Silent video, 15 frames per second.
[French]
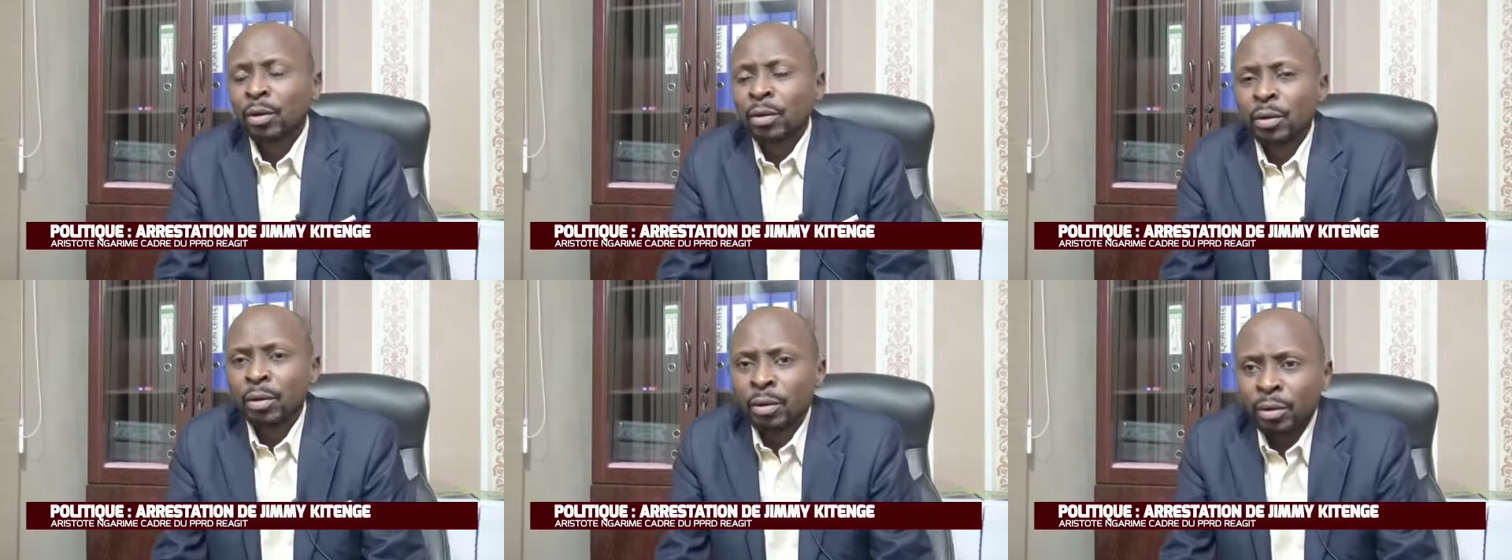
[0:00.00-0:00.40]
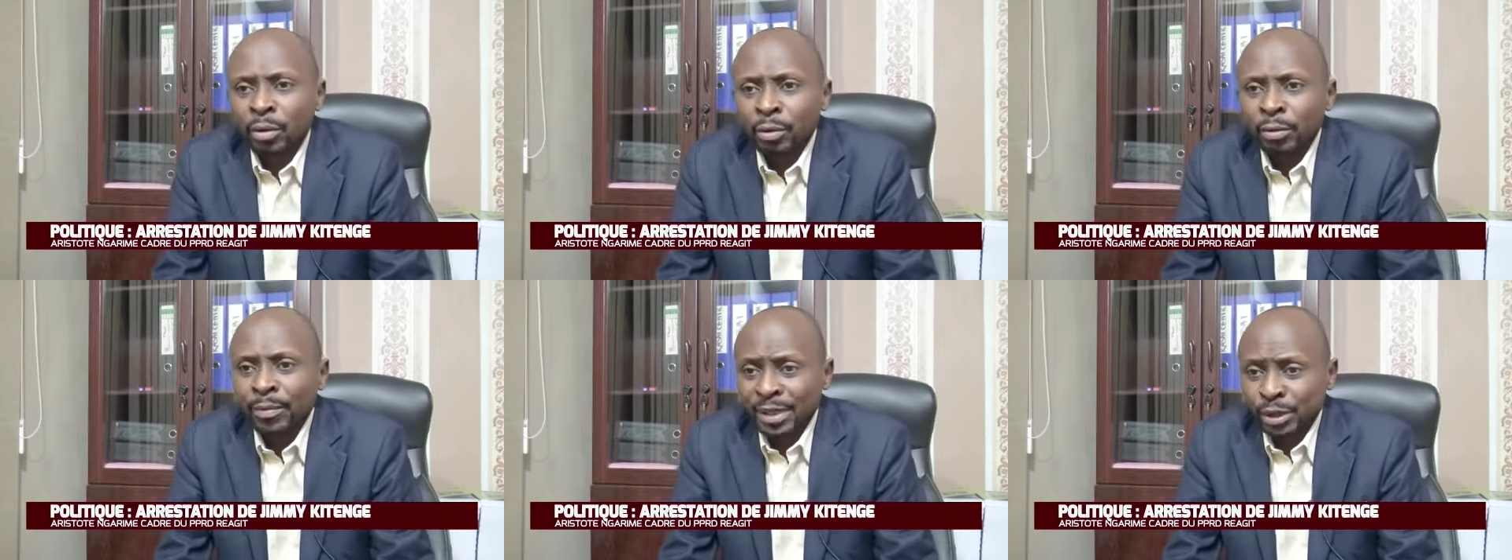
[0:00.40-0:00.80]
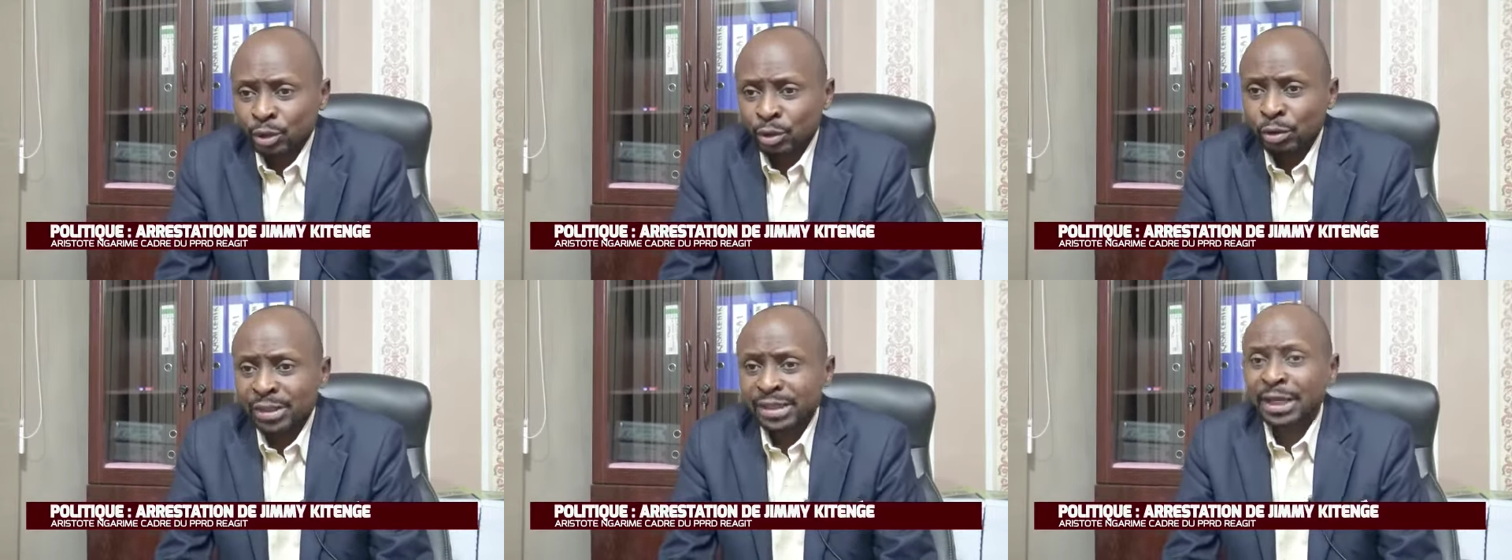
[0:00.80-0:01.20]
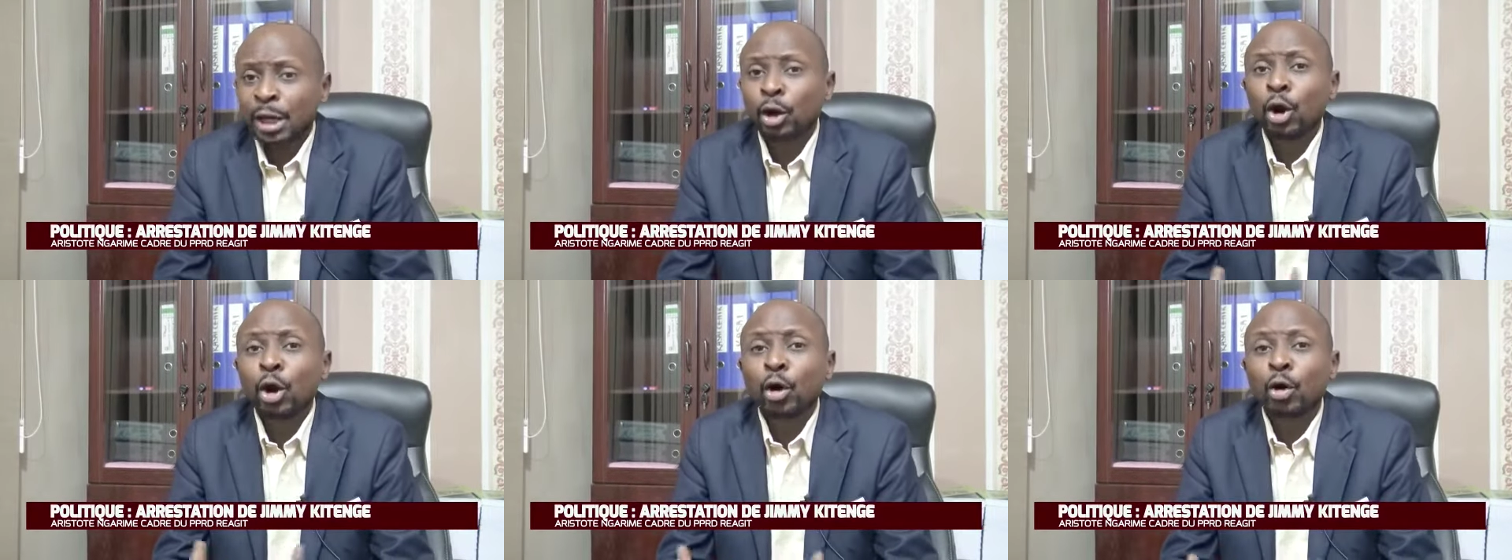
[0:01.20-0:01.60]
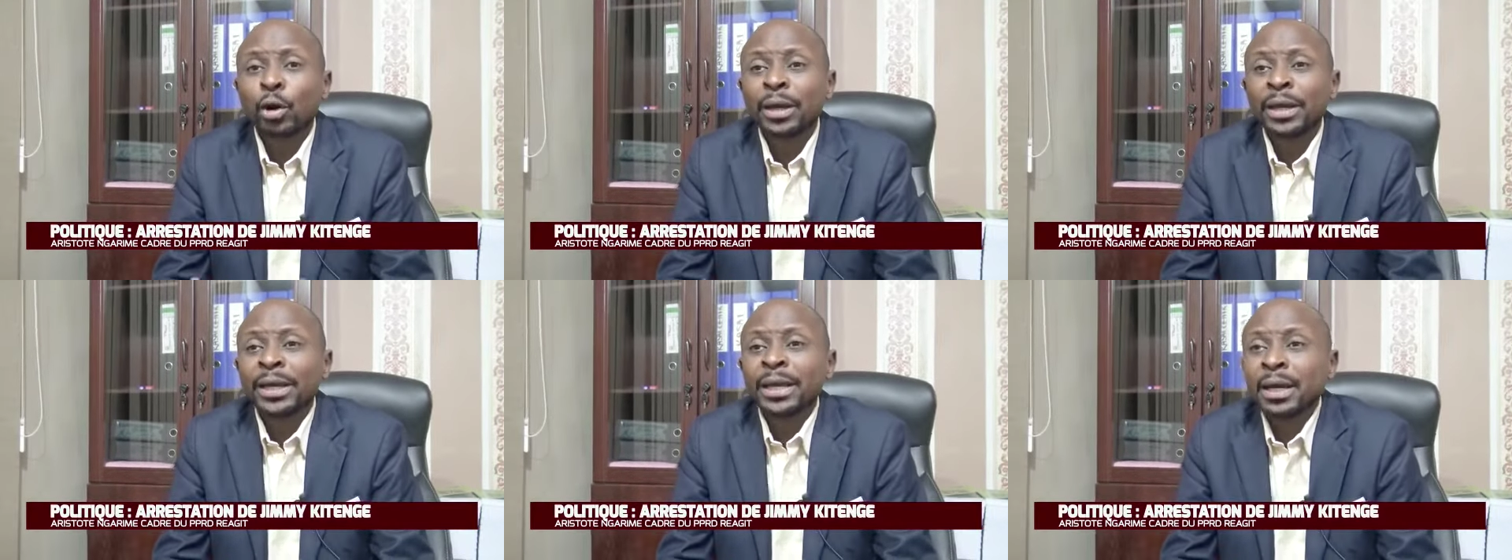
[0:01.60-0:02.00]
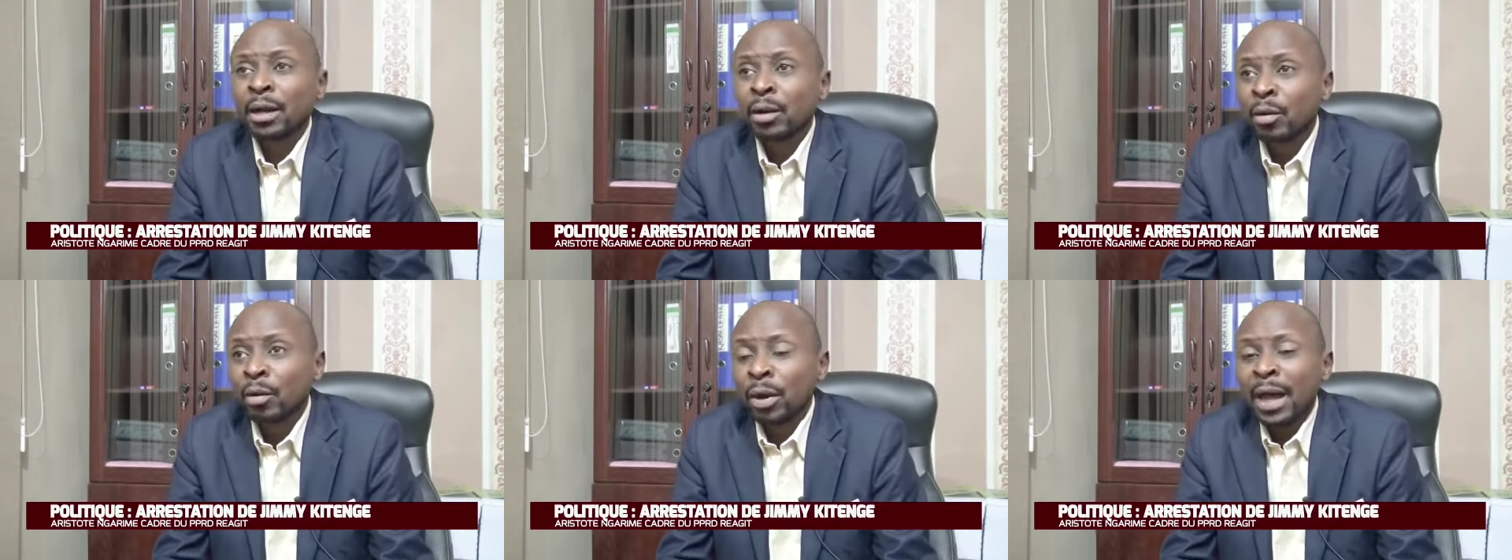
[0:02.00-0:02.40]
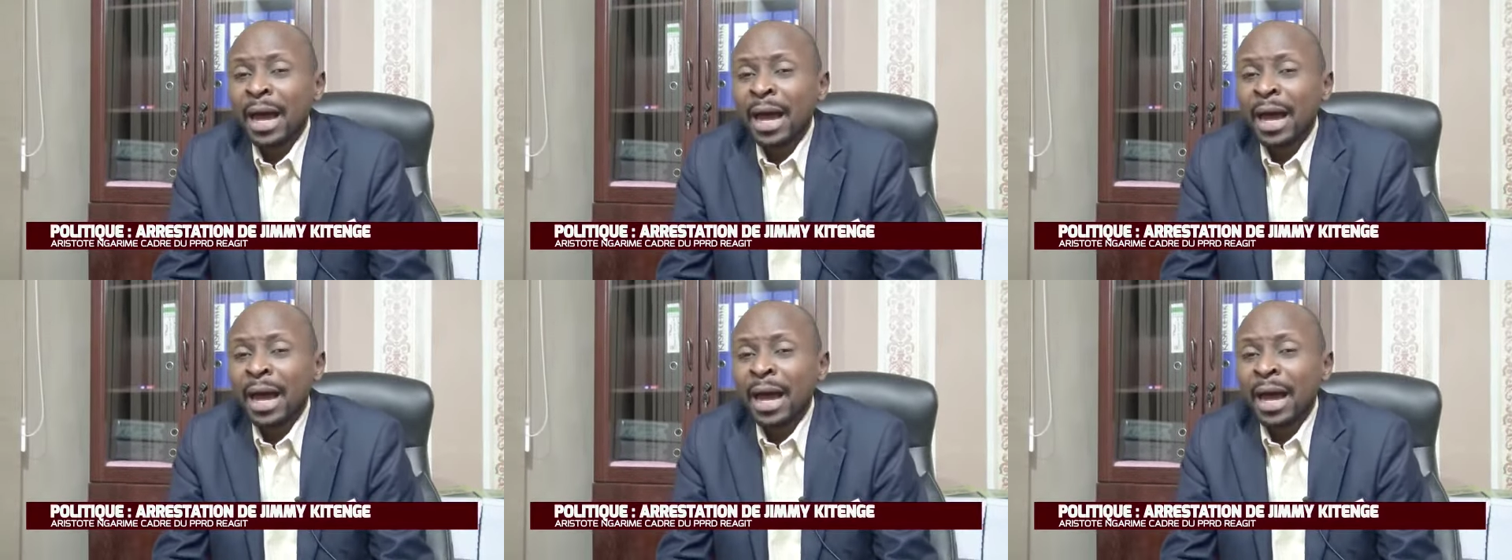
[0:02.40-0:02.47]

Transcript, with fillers: euh, euh, maison. C'est alors qu'il